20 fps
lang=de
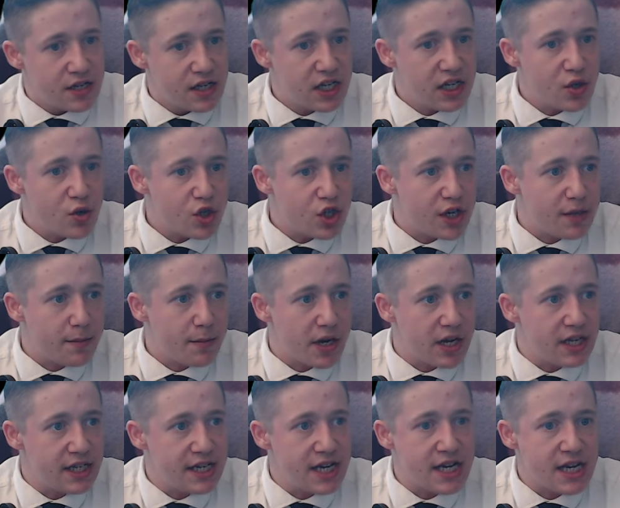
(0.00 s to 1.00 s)
nicht nur
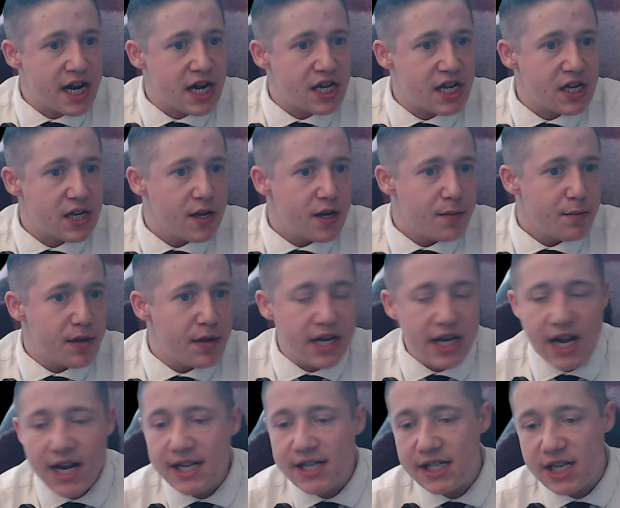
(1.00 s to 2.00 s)
stigmatisiert hat,
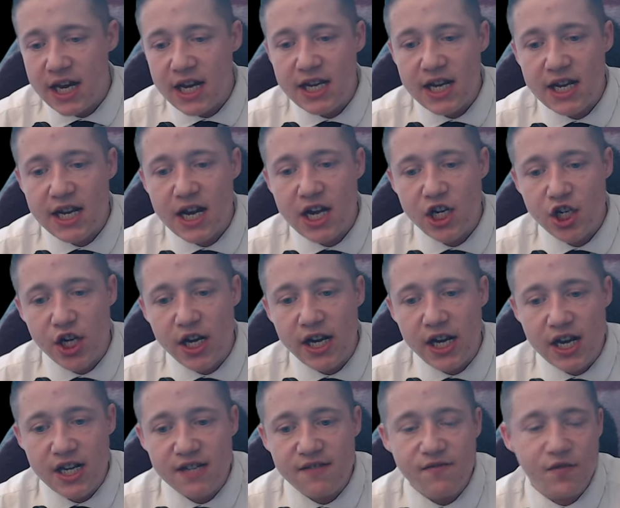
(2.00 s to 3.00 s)
mich als Täter darstellen
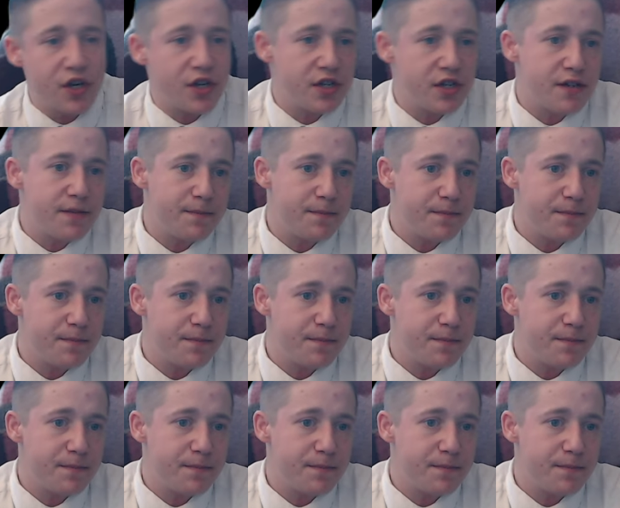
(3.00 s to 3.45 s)
lassen wollte.